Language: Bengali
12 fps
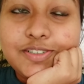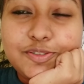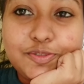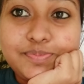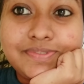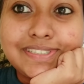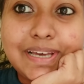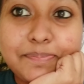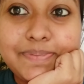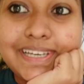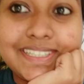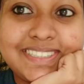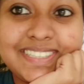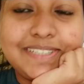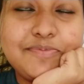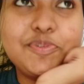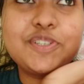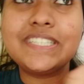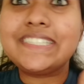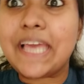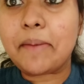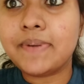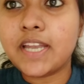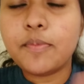খুব চাপে আছি বলেছে
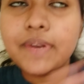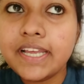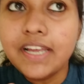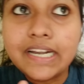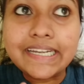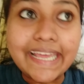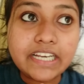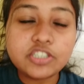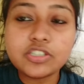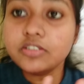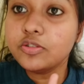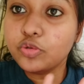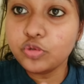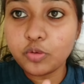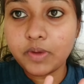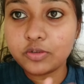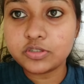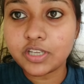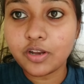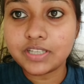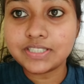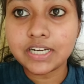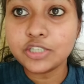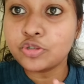চ্যাপটা মানে টেনশন দুটো মানুষের
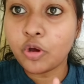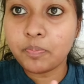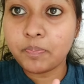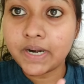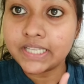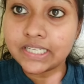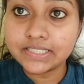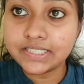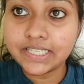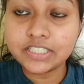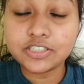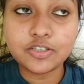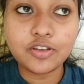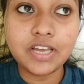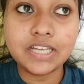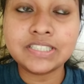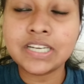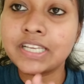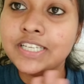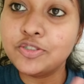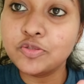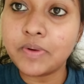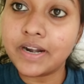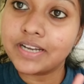হয় যারা সব পারে তাদের টেনশন হয় আর যারা
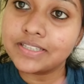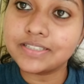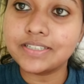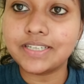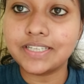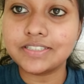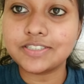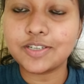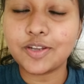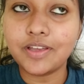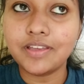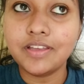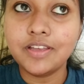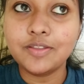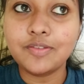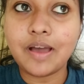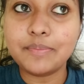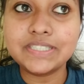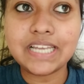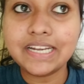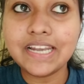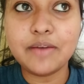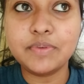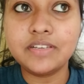কিছু পারে না তাদের টেনশন হয় তো আমি জানি
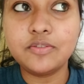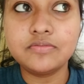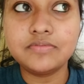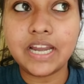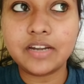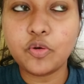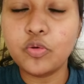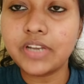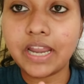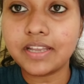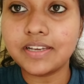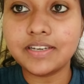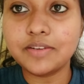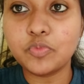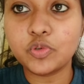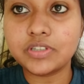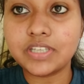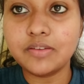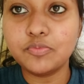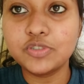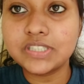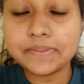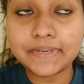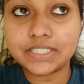না আমি কোন ক্যাটাগরির মধ্যে
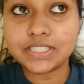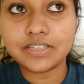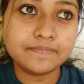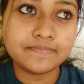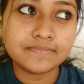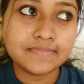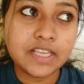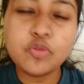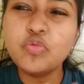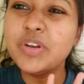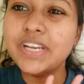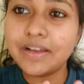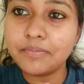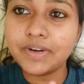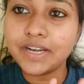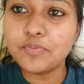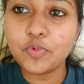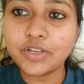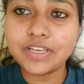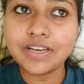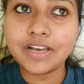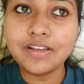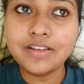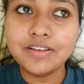বুঝতে পারছি না কুড়ি নম্বরের
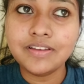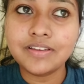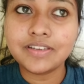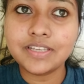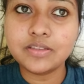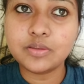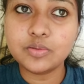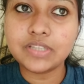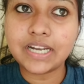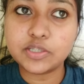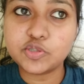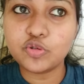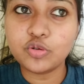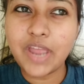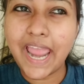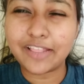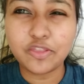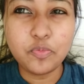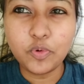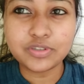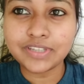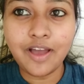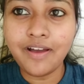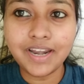পরীক্ষা কিন্তু তার জন্য এত
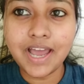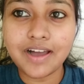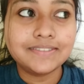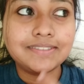পড়তে হয় না